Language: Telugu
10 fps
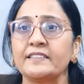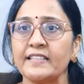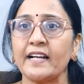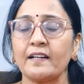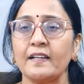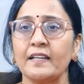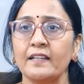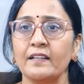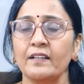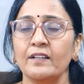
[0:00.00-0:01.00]
ఎగ్జాక్ట్లీ
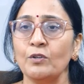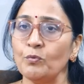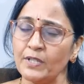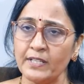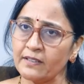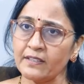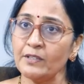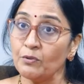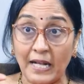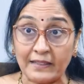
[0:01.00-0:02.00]
నువ్వు ఇంత
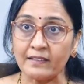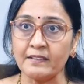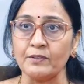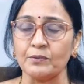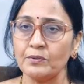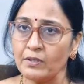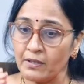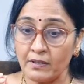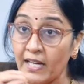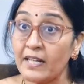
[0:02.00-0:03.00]
తిను అంత తిను
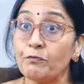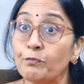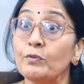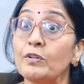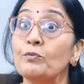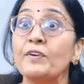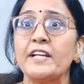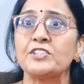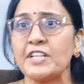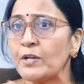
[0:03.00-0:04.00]
కానీ నువ్వు
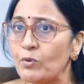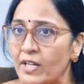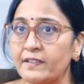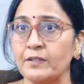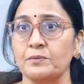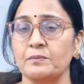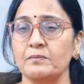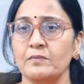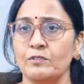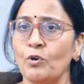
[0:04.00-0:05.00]
వేస్ట్ చేయకుండా తిను
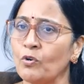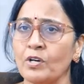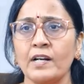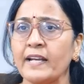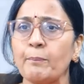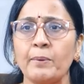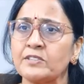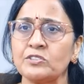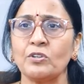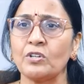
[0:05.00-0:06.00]
ఒక్కొక్కళ్ళ కెపాసిటీ